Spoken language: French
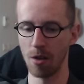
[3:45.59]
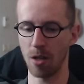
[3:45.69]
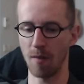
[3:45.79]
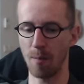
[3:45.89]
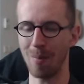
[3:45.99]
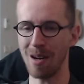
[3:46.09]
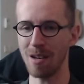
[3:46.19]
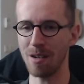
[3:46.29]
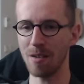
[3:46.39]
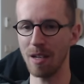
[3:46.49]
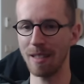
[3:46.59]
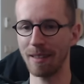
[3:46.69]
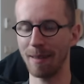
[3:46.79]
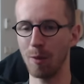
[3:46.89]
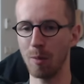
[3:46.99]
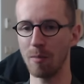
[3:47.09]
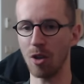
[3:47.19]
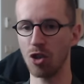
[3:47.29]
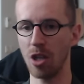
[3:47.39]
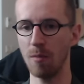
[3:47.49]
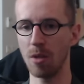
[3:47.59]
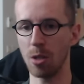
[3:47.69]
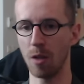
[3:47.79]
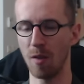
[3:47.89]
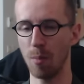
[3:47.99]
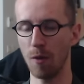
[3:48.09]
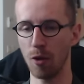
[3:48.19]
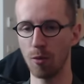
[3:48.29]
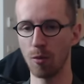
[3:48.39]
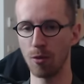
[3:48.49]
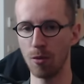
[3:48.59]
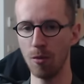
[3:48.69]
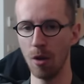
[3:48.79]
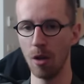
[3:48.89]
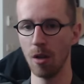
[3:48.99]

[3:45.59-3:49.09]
Ça n'avait pas extrêmement bien marché, mais ça n'avait pas flop non plus.